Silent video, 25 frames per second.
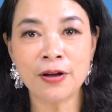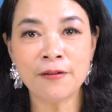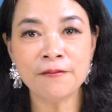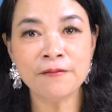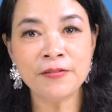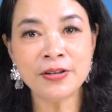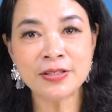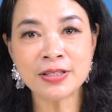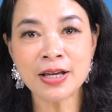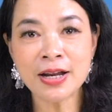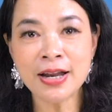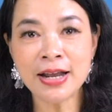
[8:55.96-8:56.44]

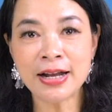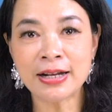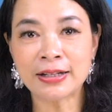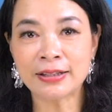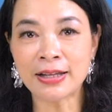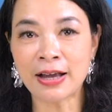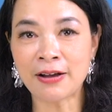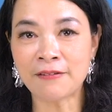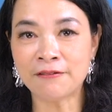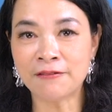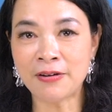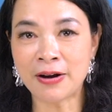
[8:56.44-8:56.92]
vì gia đình
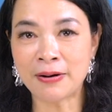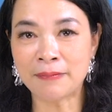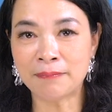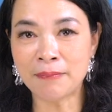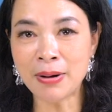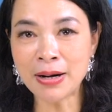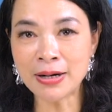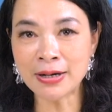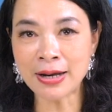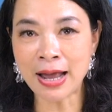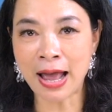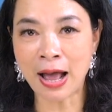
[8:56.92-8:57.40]
thành phần
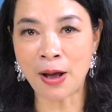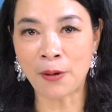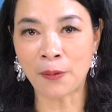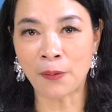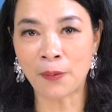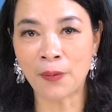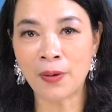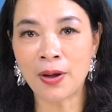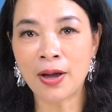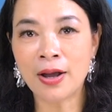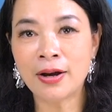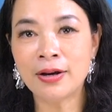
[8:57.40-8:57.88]
bất hảo
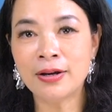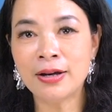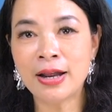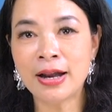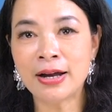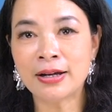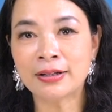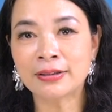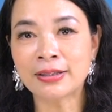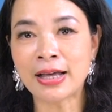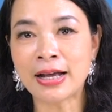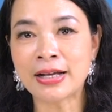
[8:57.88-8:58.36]

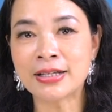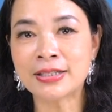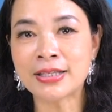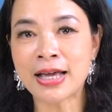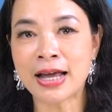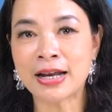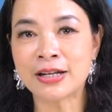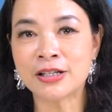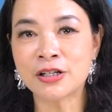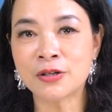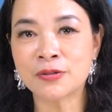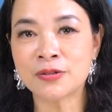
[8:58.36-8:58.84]
nên tài
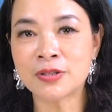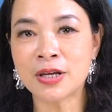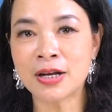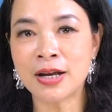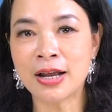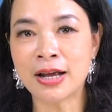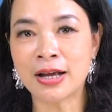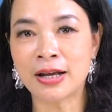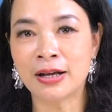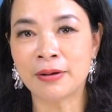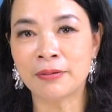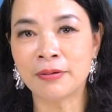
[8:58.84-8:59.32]
sản trong gia
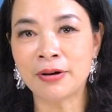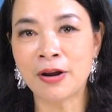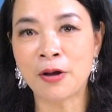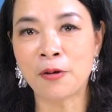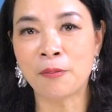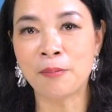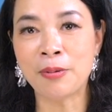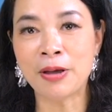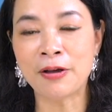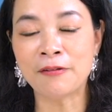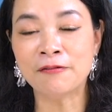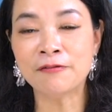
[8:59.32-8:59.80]
đình đều
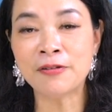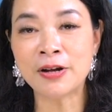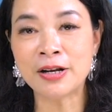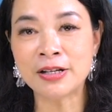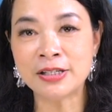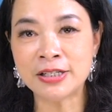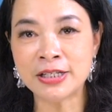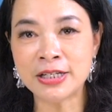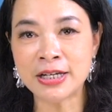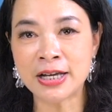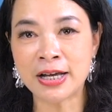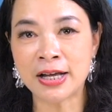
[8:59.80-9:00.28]
bị phân
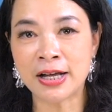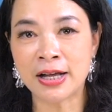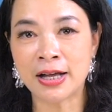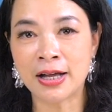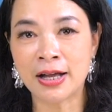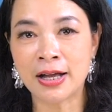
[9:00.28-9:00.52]
chia.